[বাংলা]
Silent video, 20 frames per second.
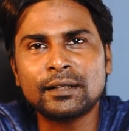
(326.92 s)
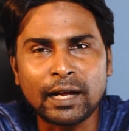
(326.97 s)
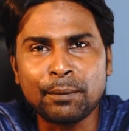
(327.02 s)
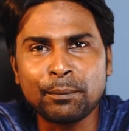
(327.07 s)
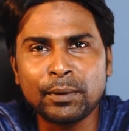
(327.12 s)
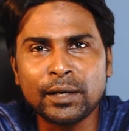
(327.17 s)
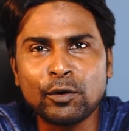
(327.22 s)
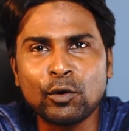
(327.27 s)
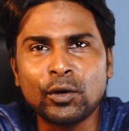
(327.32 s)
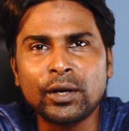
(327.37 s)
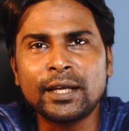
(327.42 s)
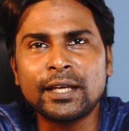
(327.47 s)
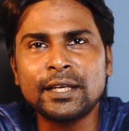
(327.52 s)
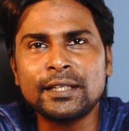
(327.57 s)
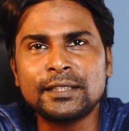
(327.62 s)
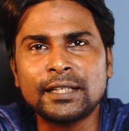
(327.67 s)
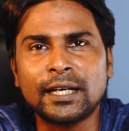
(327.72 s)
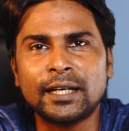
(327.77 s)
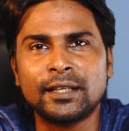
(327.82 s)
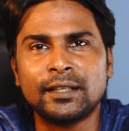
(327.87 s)
আমরা অনেকেই
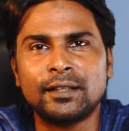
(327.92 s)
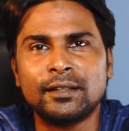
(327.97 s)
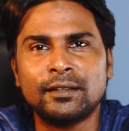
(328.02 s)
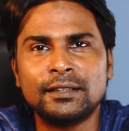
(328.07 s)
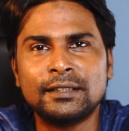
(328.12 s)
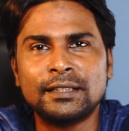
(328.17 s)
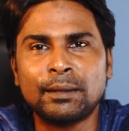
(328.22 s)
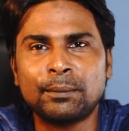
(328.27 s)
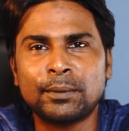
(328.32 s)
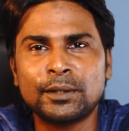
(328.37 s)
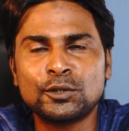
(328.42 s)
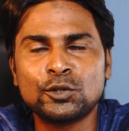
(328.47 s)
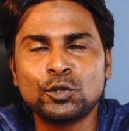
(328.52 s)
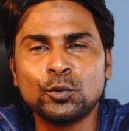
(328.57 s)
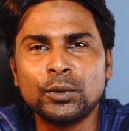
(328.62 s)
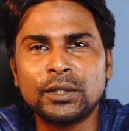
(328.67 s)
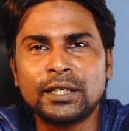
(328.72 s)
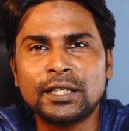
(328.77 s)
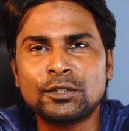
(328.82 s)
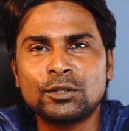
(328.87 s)
চাই যে আমরা
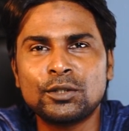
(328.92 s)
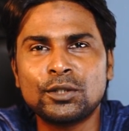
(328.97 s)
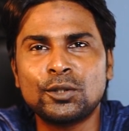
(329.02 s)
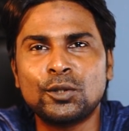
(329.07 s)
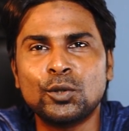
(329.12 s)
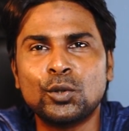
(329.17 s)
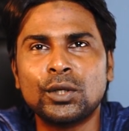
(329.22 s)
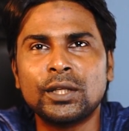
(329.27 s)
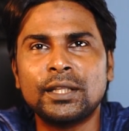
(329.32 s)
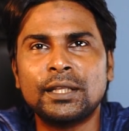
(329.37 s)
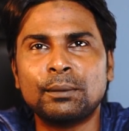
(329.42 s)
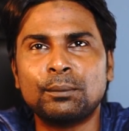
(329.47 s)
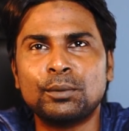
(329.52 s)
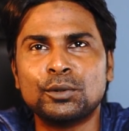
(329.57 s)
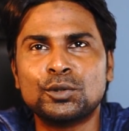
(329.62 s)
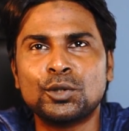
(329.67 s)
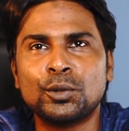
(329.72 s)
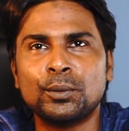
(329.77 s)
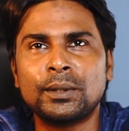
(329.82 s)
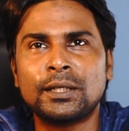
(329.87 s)
ছবিটা আসলে ধরে দেখব
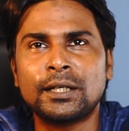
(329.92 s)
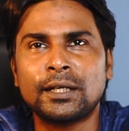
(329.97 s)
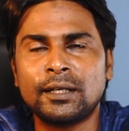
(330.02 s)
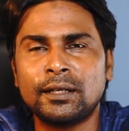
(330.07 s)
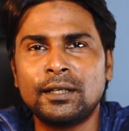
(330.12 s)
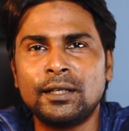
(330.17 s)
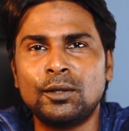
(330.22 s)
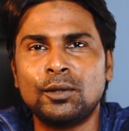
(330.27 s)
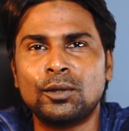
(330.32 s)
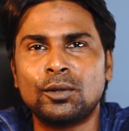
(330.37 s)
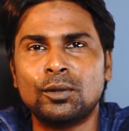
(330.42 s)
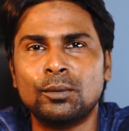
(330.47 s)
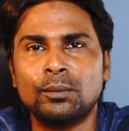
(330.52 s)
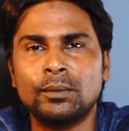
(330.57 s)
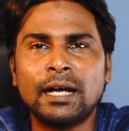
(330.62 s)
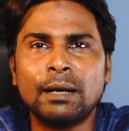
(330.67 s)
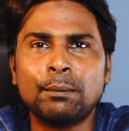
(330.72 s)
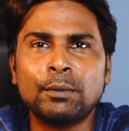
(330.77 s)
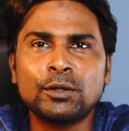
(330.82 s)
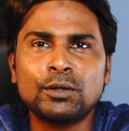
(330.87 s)
ছবিটা কি রকম
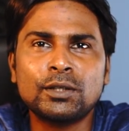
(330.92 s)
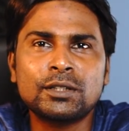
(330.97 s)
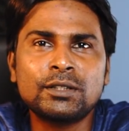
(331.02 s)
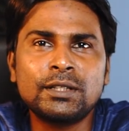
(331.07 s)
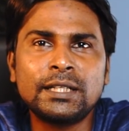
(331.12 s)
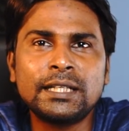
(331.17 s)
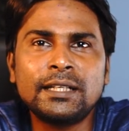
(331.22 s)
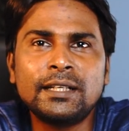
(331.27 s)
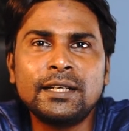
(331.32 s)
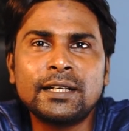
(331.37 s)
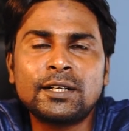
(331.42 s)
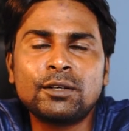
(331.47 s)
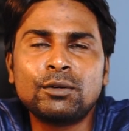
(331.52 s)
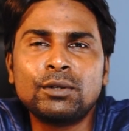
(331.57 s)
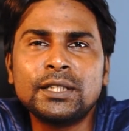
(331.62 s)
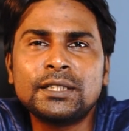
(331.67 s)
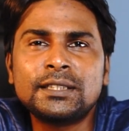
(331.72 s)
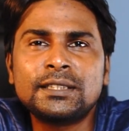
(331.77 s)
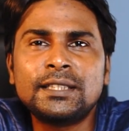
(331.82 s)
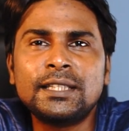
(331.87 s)
আমরা তো আসলে
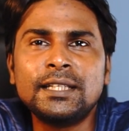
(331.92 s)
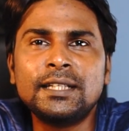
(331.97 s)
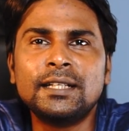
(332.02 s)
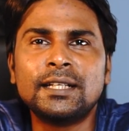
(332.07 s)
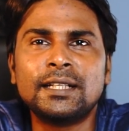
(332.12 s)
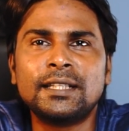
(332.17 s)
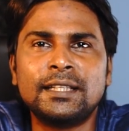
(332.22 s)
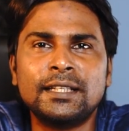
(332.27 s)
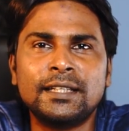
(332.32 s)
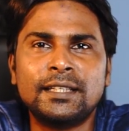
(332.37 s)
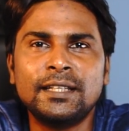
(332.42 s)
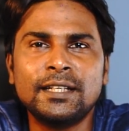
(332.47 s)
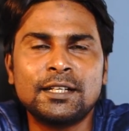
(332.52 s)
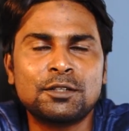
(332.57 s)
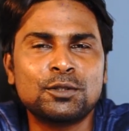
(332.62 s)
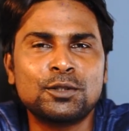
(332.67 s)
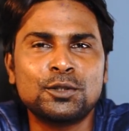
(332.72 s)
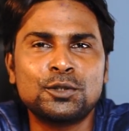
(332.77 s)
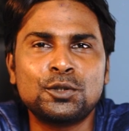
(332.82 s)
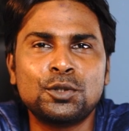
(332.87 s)
ইলেকট্রনিক সিগন্যাল দেখি
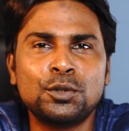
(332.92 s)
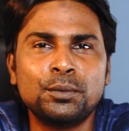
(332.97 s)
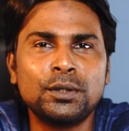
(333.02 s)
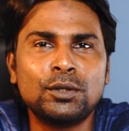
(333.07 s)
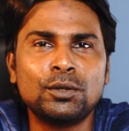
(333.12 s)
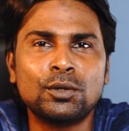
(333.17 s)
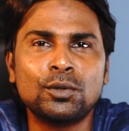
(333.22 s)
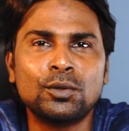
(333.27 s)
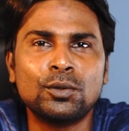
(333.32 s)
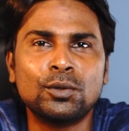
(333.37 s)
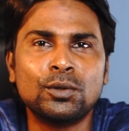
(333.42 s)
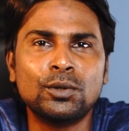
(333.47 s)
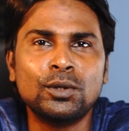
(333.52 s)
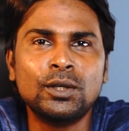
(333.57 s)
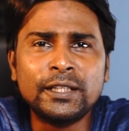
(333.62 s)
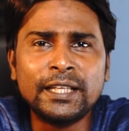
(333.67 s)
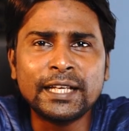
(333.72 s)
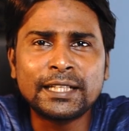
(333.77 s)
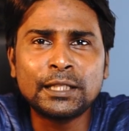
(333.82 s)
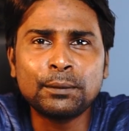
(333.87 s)
আসলে ছবি কখনো
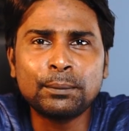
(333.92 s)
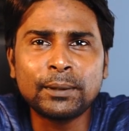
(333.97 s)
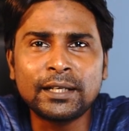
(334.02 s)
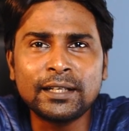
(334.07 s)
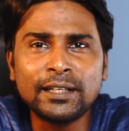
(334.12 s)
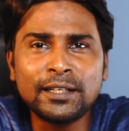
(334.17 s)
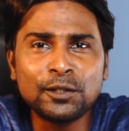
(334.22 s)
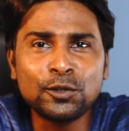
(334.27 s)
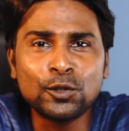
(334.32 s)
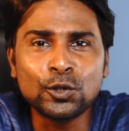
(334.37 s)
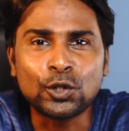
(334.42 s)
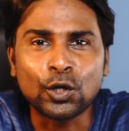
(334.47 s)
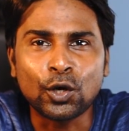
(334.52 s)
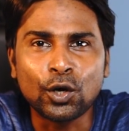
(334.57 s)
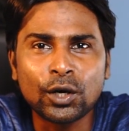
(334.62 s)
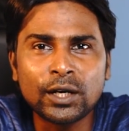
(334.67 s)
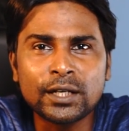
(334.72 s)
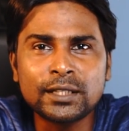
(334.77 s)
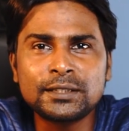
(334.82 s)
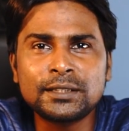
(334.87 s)
দেখতে পারি কিন্তু
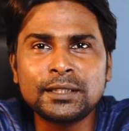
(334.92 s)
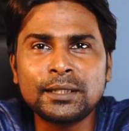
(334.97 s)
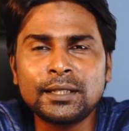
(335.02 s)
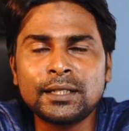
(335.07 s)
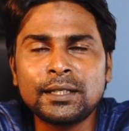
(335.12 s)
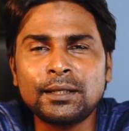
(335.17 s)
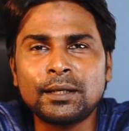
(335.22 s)
ধরার যে